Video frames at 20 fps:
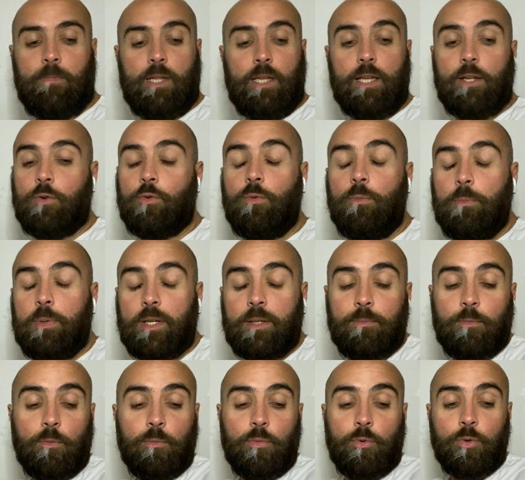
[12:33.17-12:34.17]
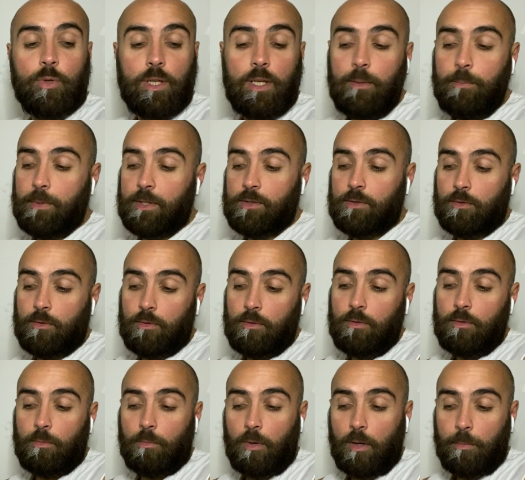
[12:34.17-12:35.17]
Il est complètement bloqué parce
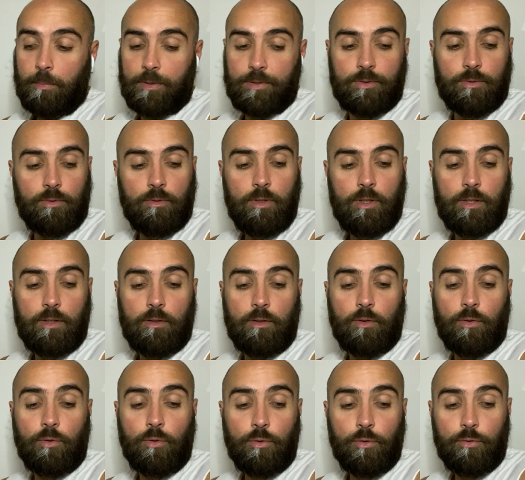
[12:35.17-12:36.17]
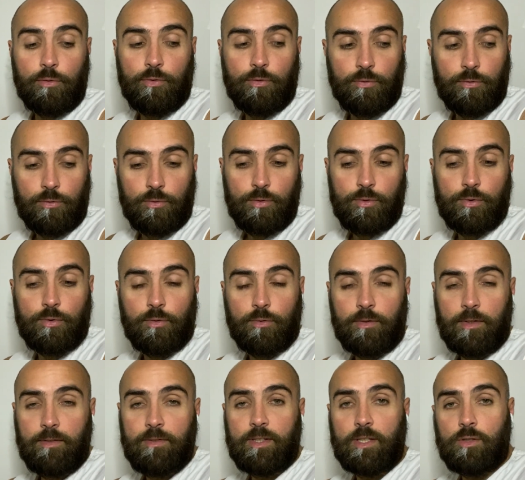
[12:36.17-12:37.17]
que, bah, parce que il refuse de
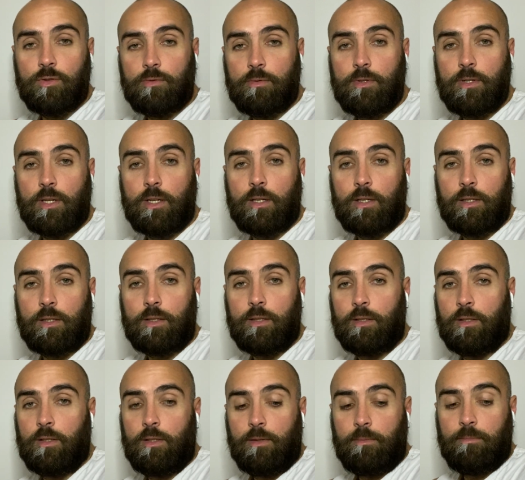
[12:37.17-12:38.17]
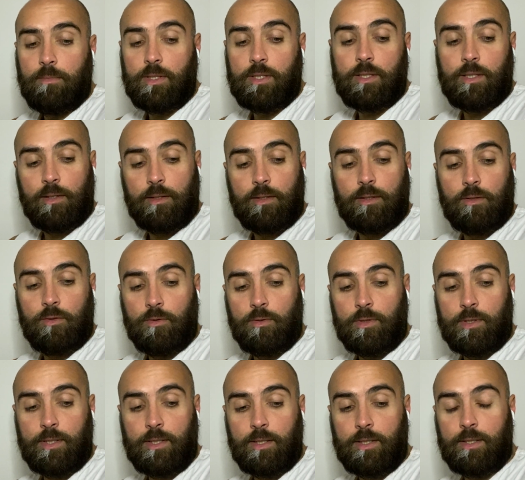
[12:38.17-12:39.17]
vivre cette chose-là. Et
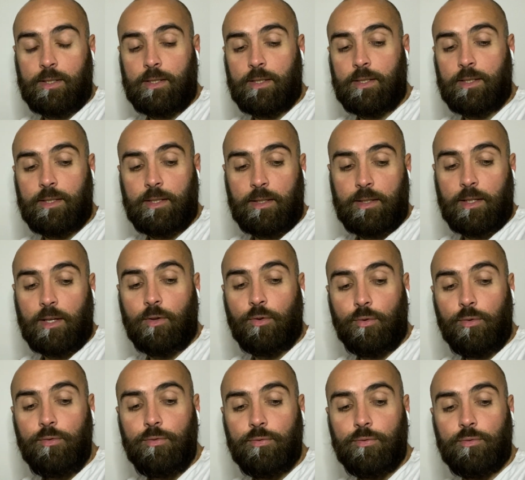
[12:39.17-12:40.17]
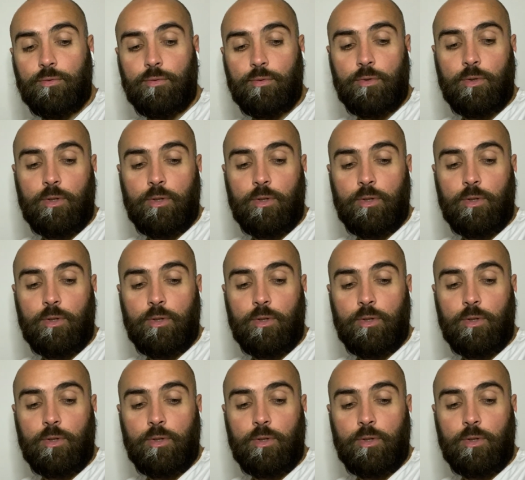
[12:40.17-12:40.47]
c'est un refus.